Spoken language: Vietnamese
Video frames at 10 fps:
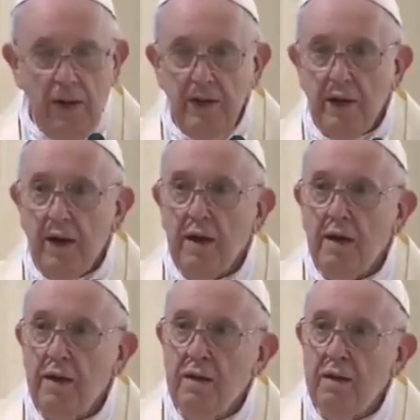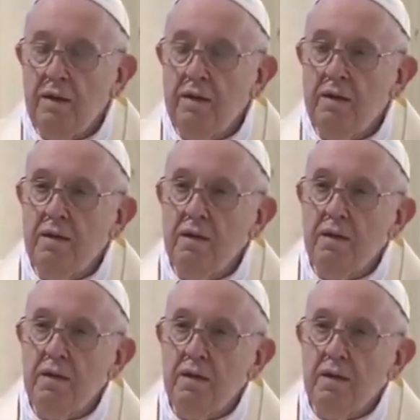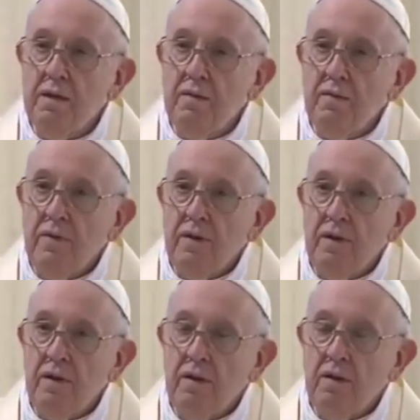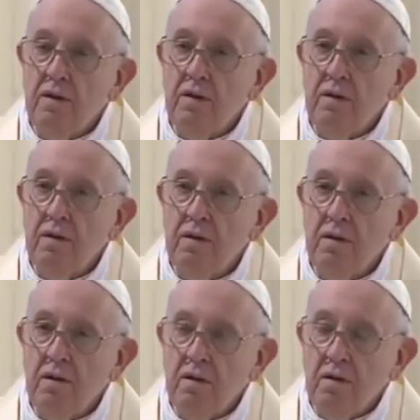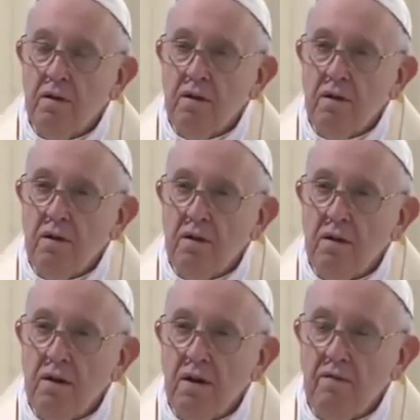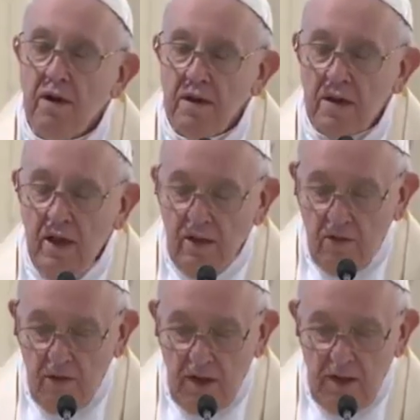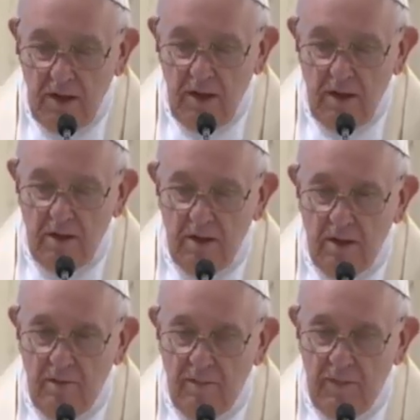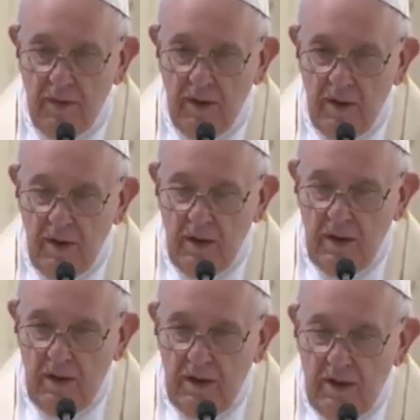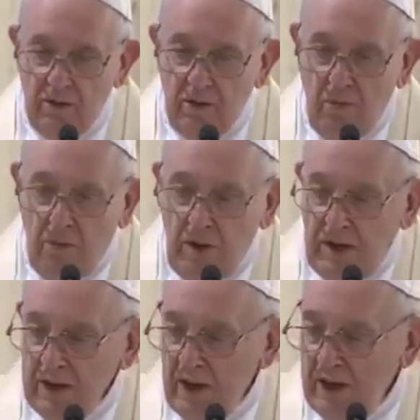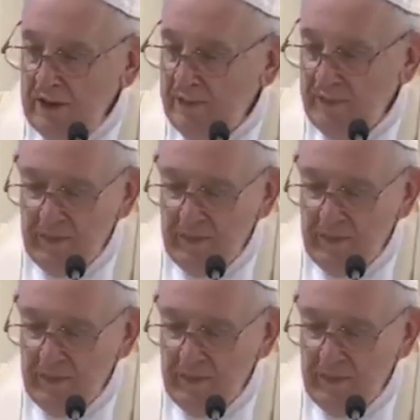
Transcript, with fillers: phải có sự khôn ngoan trong cụ thể bởi vì ma quỷ muốn chúng ta sống trong tình trạng mập mờ và hâm hầm. Thiên Chúa không ưa thích một cuộc sống như vậy.